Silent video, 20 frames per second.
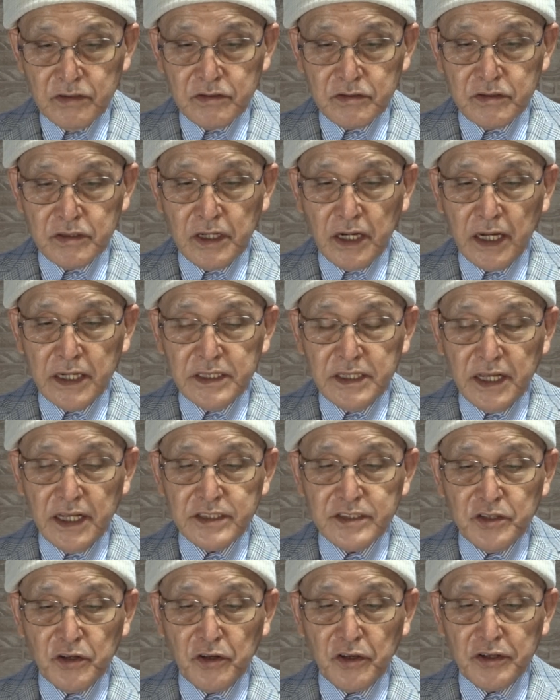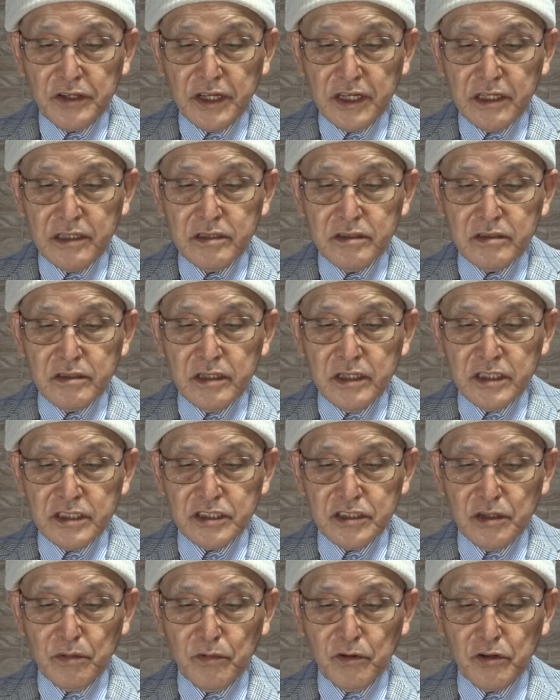無害で除去できる
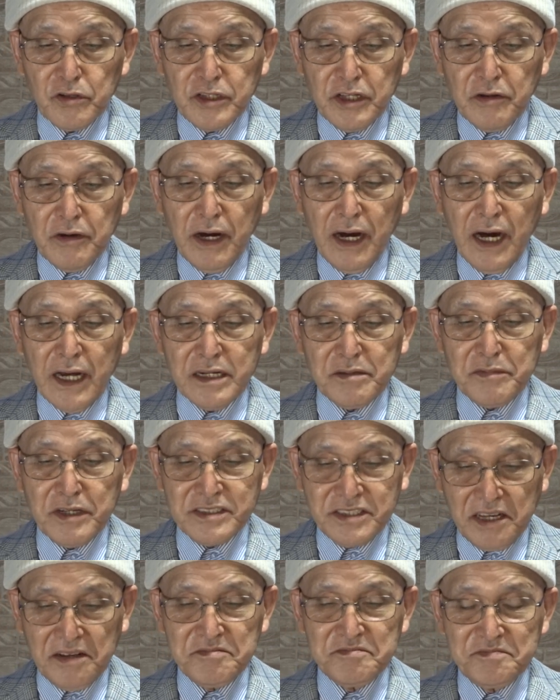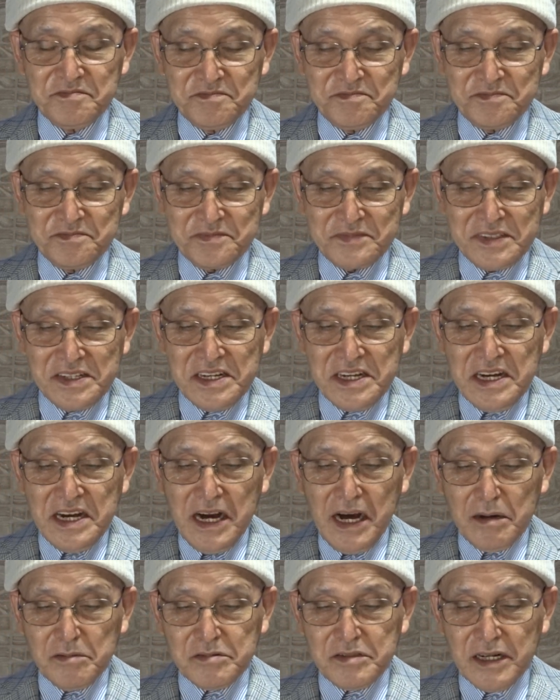代物ではありません
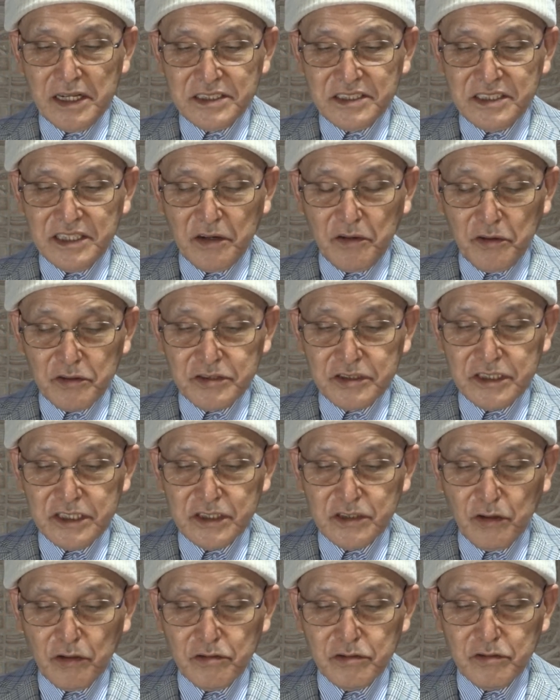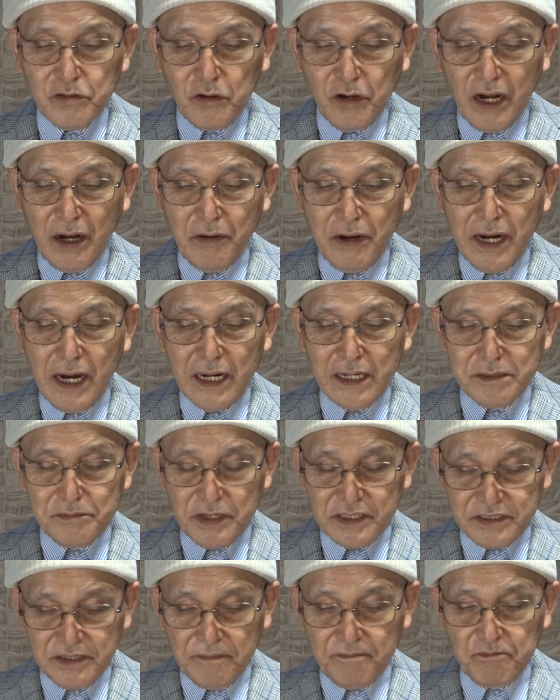歯ブラシでこすり取る他はあり
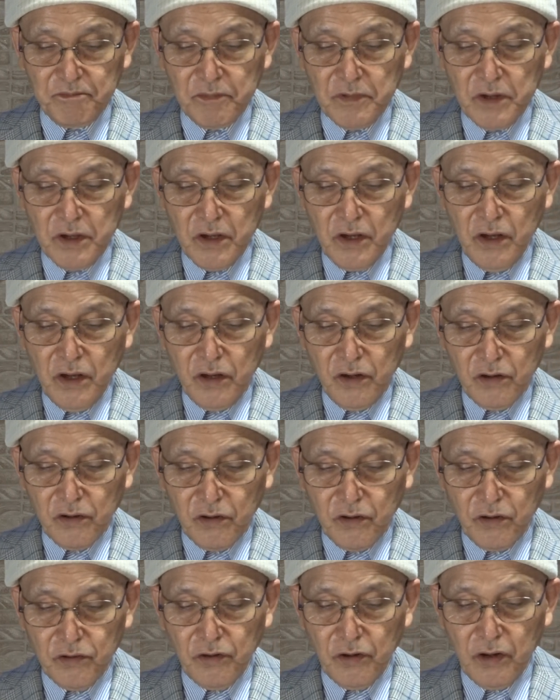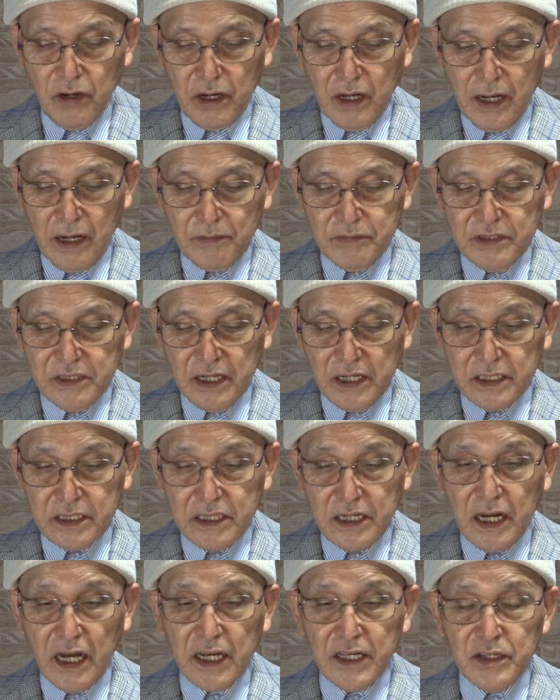ませんこの歯磨
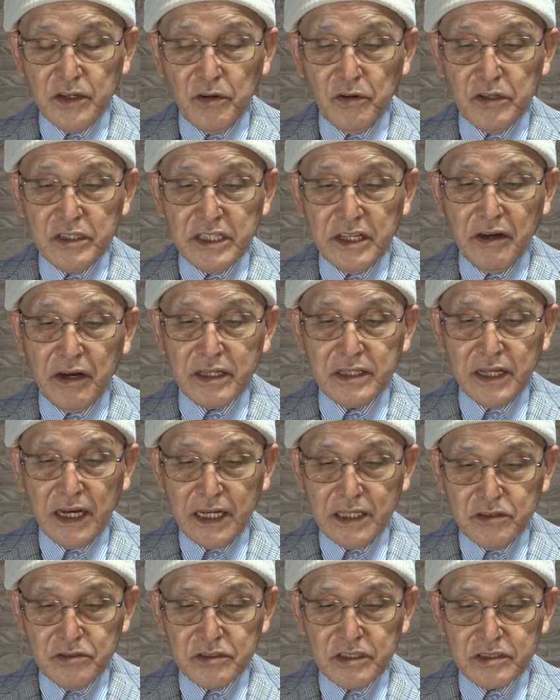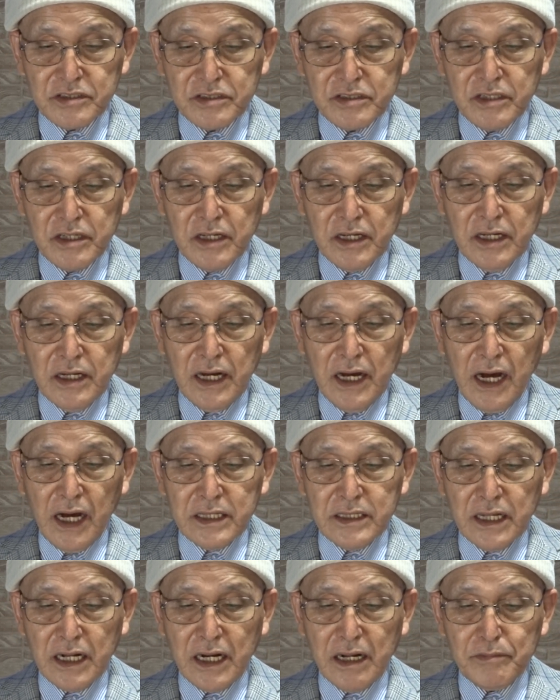きが容易ではないのです
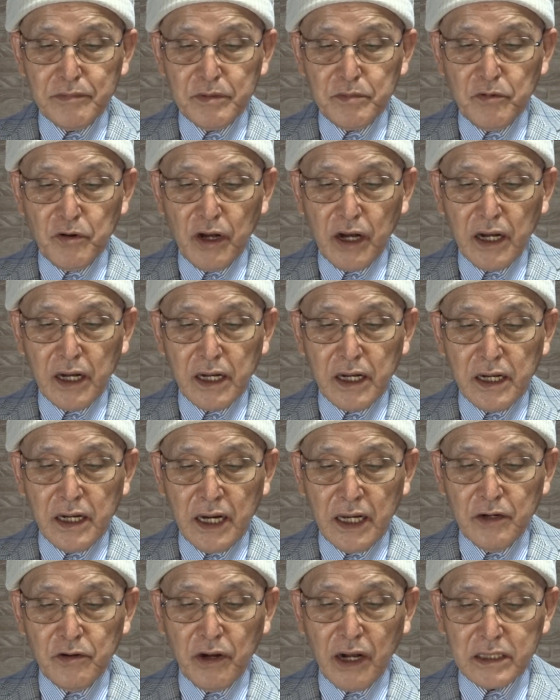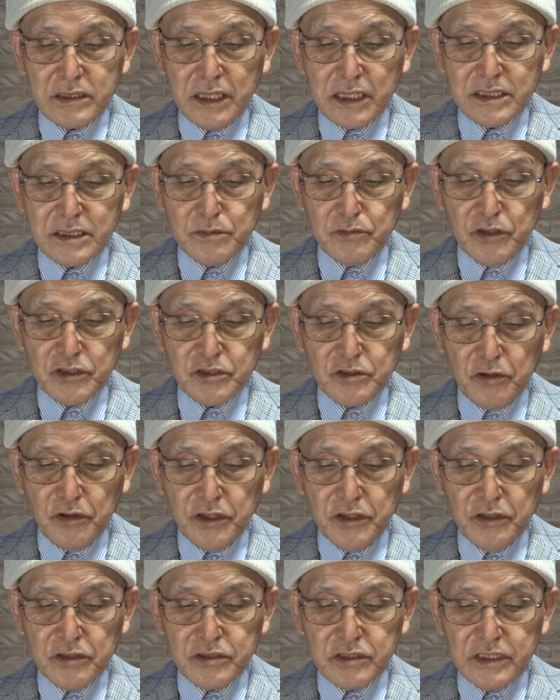歯並びも歯の形も人
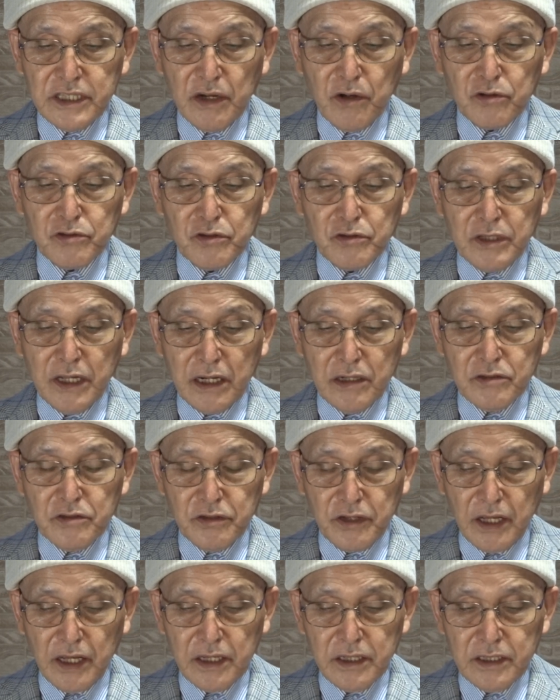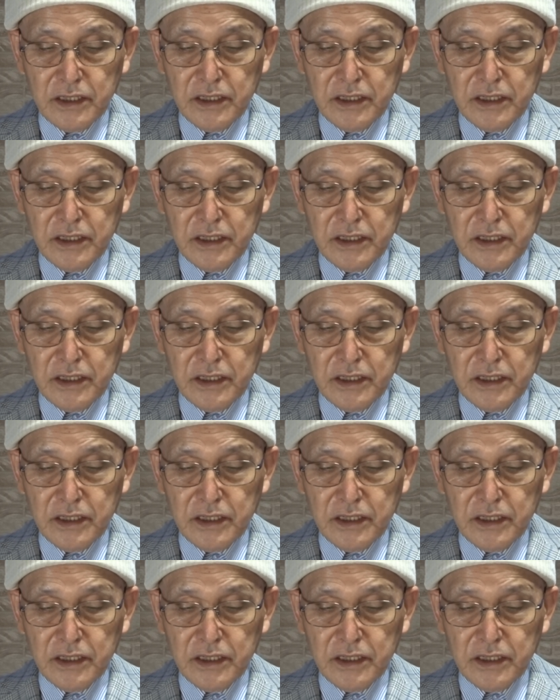によって異なるので、